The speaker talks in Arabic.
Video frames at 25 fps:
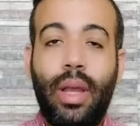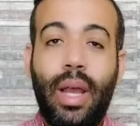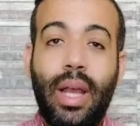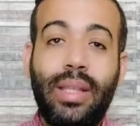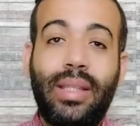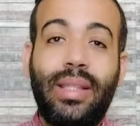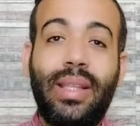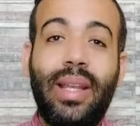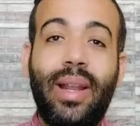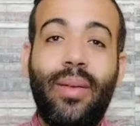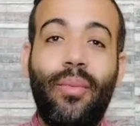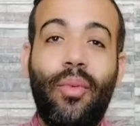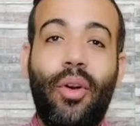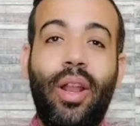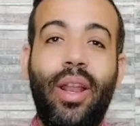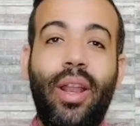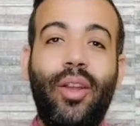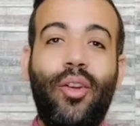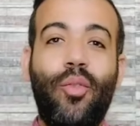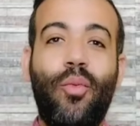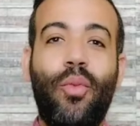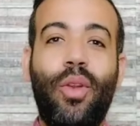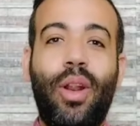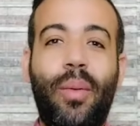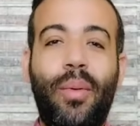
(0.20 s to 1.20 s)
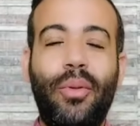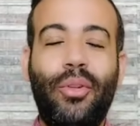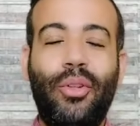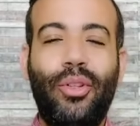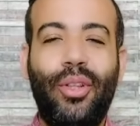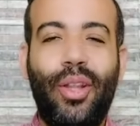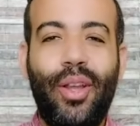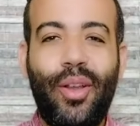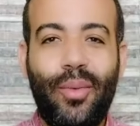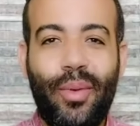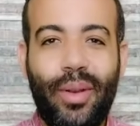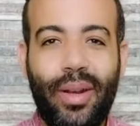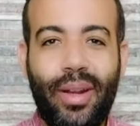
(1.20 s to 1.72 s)
السلام عليكم ورحمة
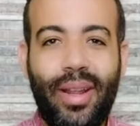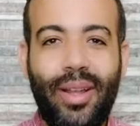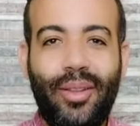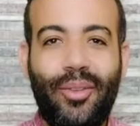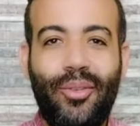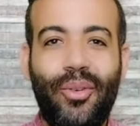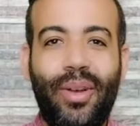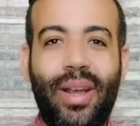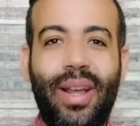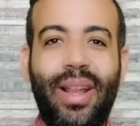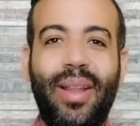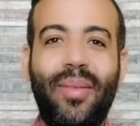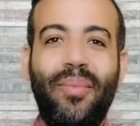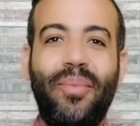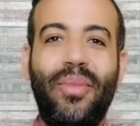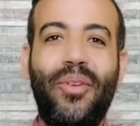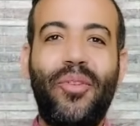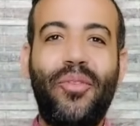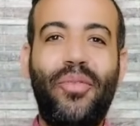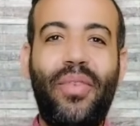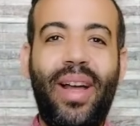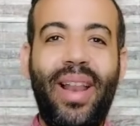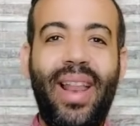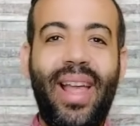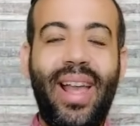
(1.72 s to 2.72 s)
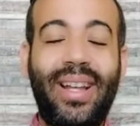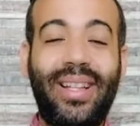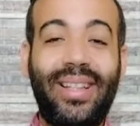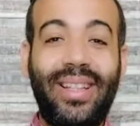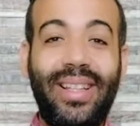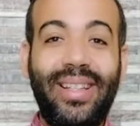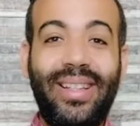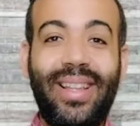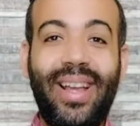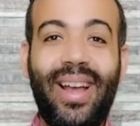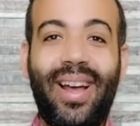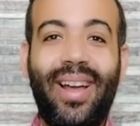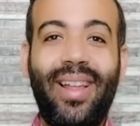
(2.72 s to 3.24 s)
الله وبركاته أهلا بيكم في حلقة
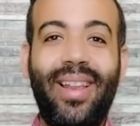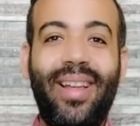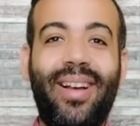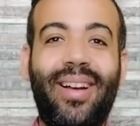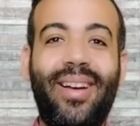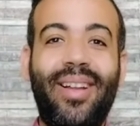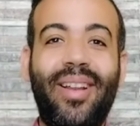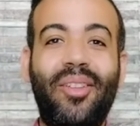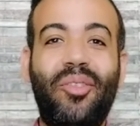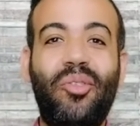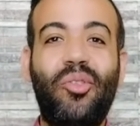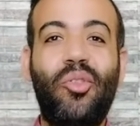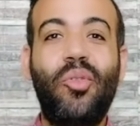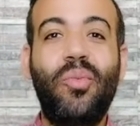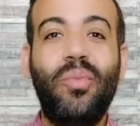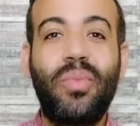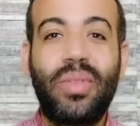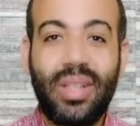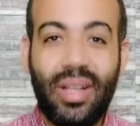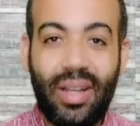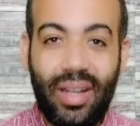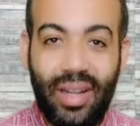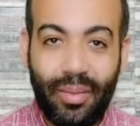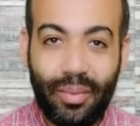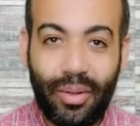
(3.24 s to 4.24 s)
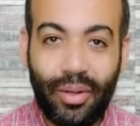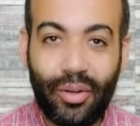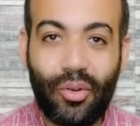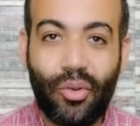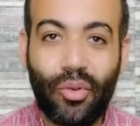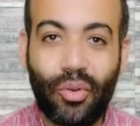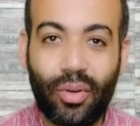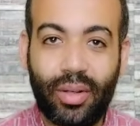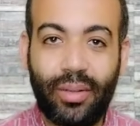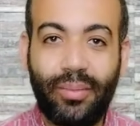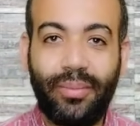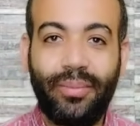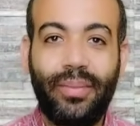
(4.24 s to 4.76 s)
جديدة على قناتكم صاحب
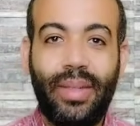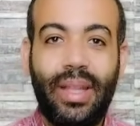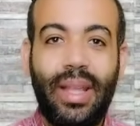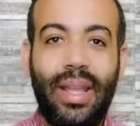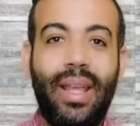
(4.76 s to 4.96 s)
الكورة